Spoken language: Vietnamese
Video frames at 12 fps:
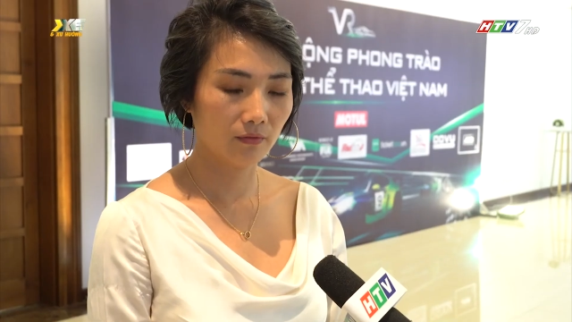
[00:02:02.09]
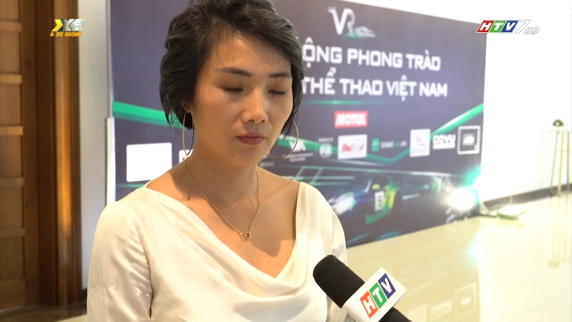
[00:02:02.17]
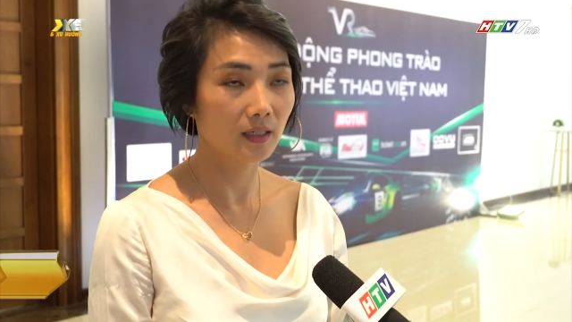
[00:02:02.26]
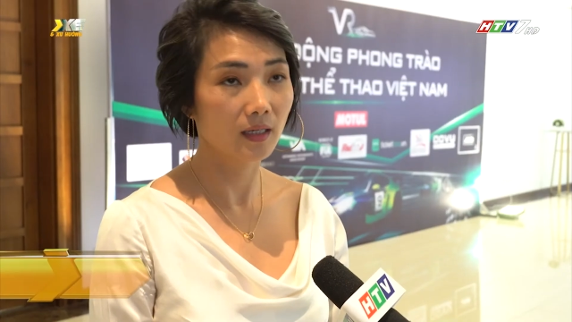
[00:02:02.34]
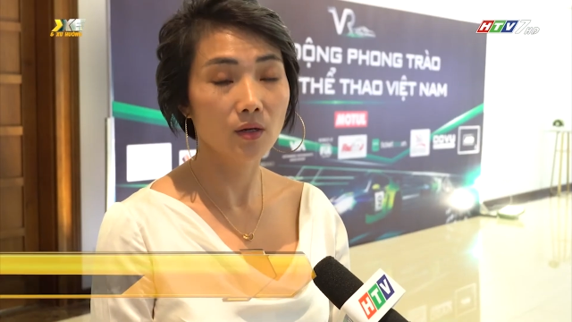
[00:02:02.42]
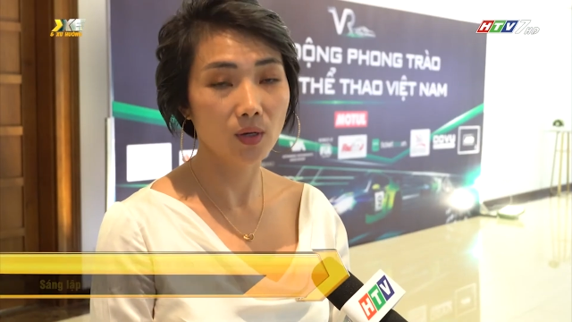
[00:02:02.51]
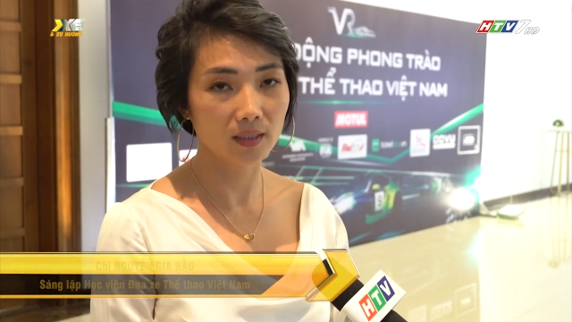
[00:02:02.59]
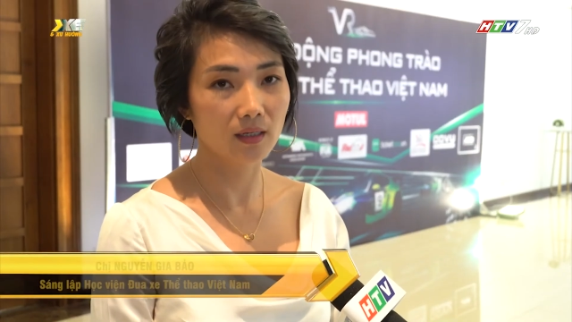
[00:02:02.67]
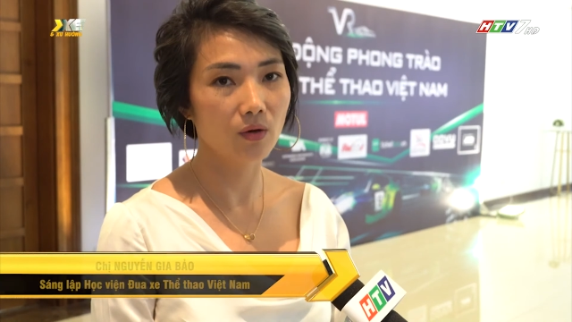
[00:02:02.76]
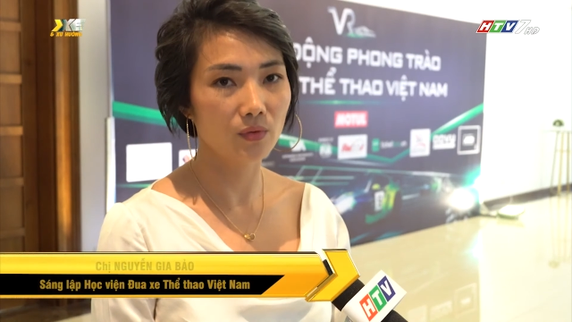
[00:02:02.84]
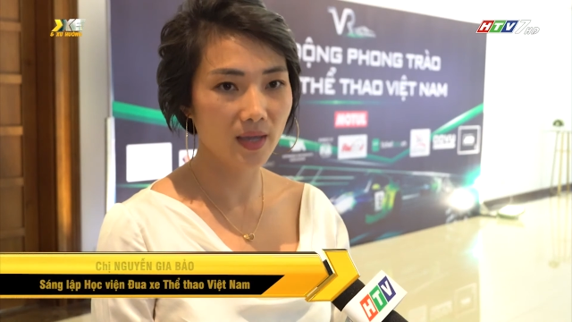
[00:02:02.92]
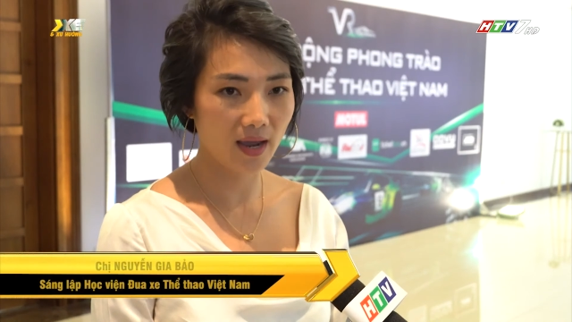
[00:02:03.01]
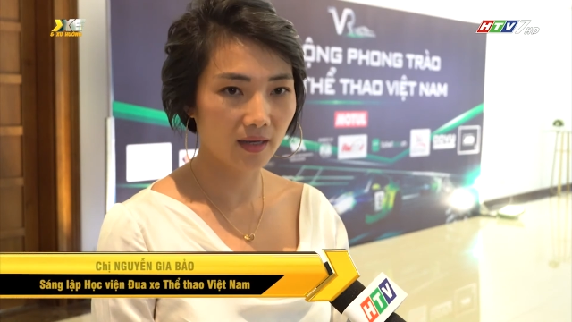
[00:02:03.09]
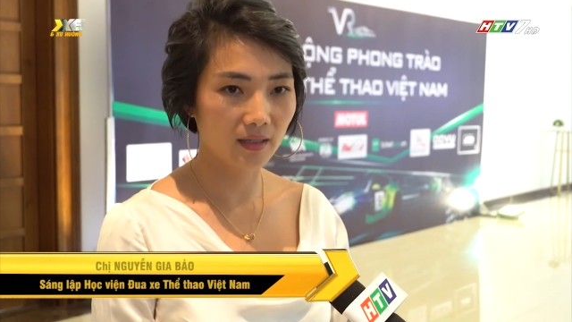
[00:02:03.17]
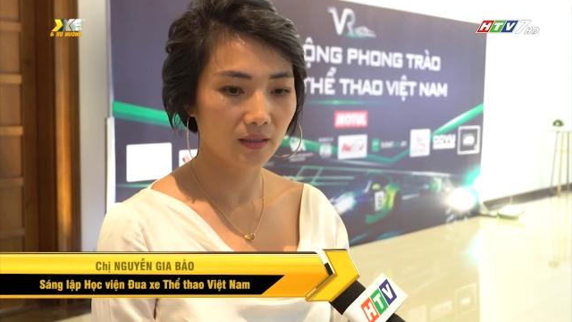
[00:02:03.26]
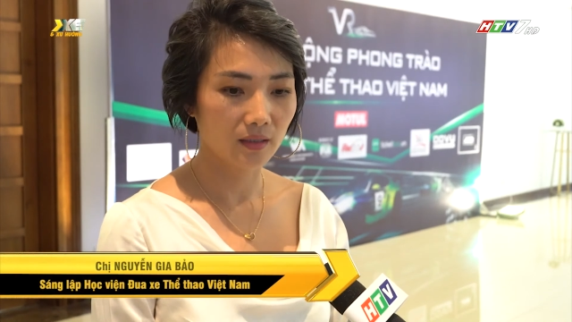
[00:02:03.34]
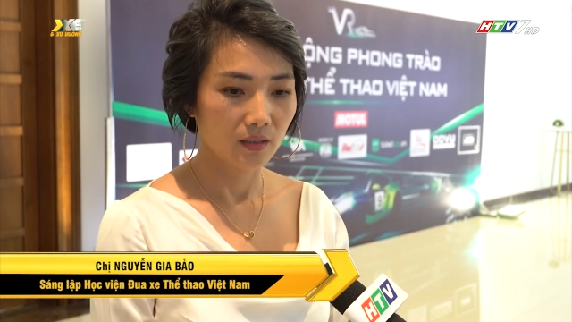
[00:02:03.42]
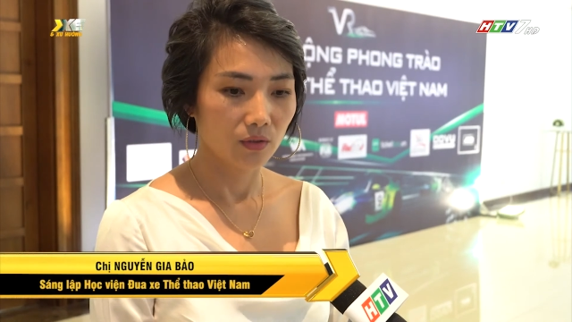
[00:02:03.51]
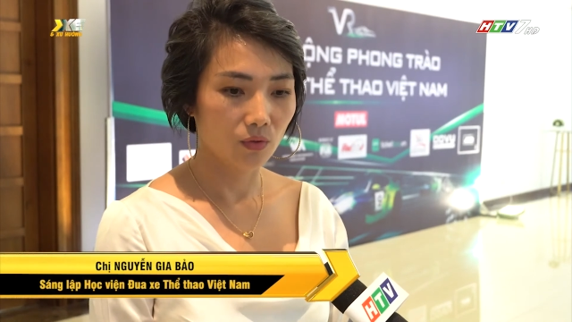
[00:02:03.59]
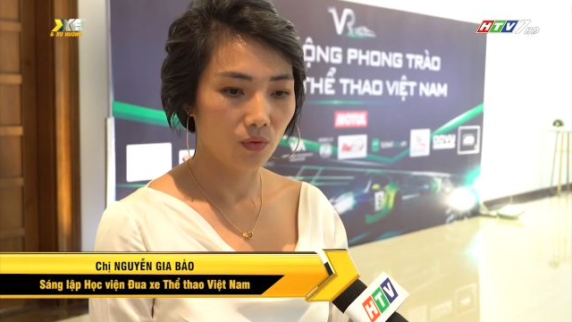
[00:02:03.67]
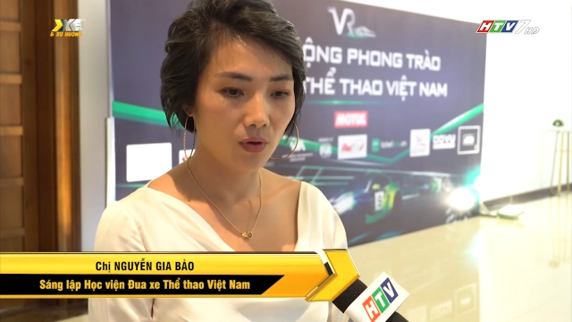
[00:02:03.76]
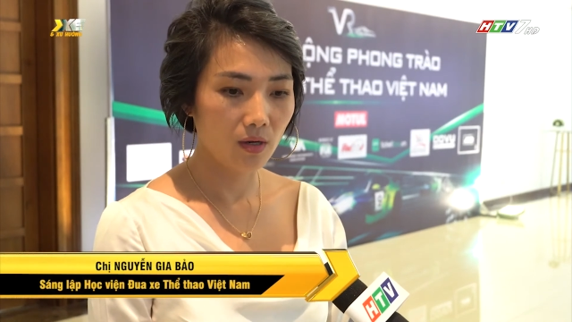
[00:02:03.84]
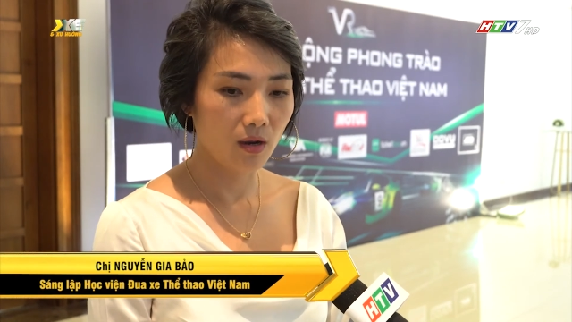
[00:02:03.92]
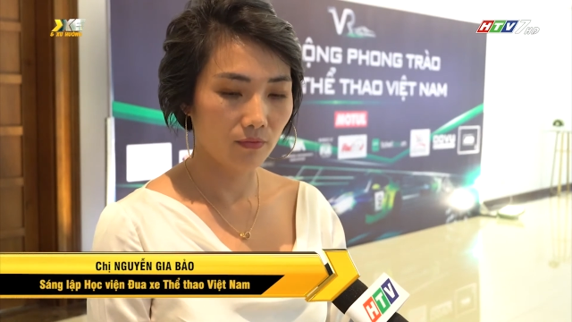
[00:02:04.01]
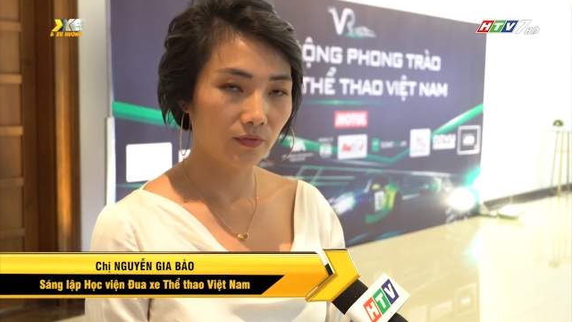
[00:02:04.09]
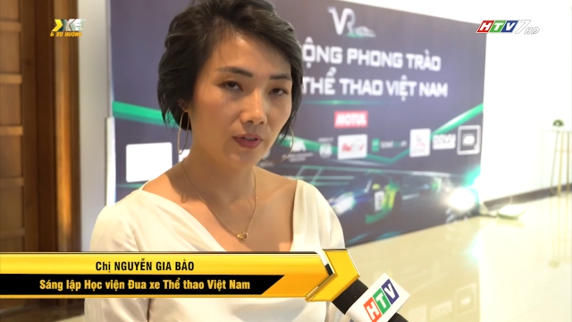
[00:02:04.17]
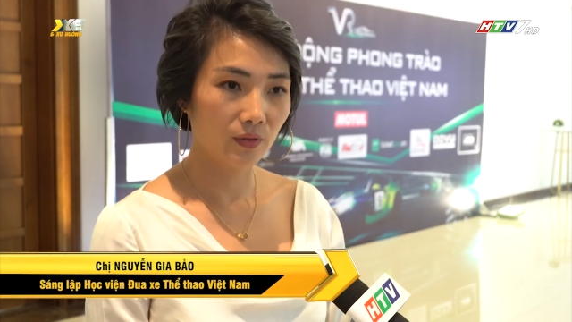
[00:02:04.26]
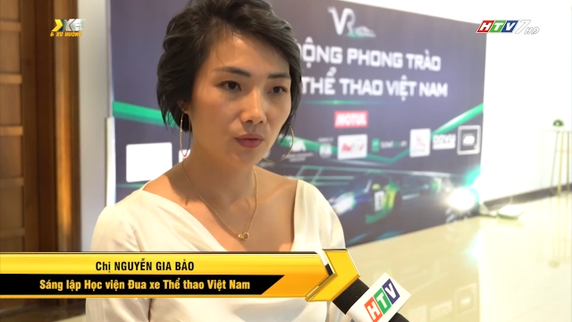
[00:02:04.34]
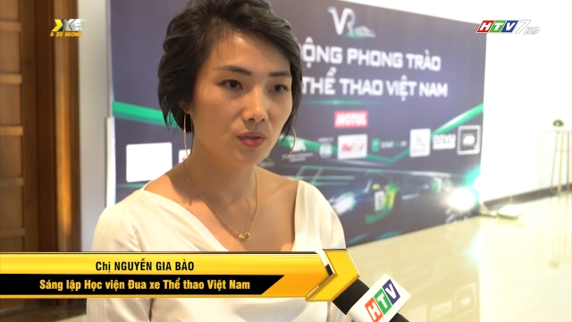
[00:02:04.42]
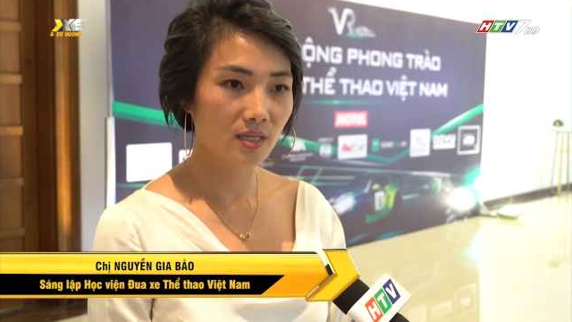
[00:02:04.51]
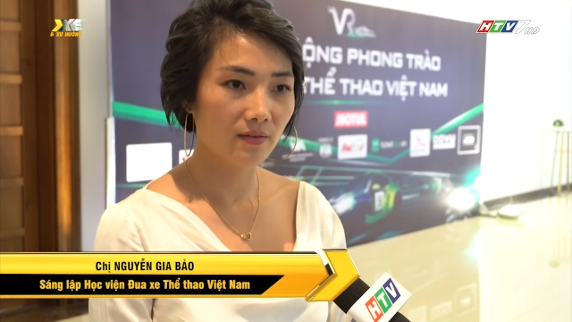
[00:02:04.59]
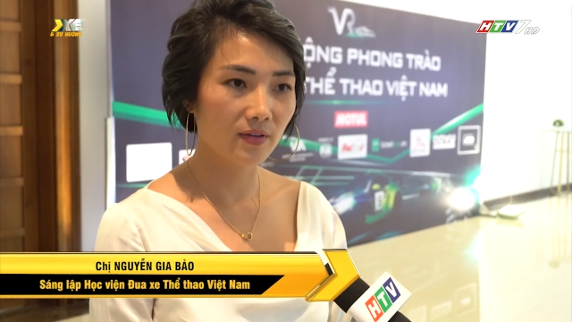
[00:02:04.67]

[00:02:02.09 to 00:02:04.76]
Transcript: Về kế hoạch lâu dài của Học viện đua xe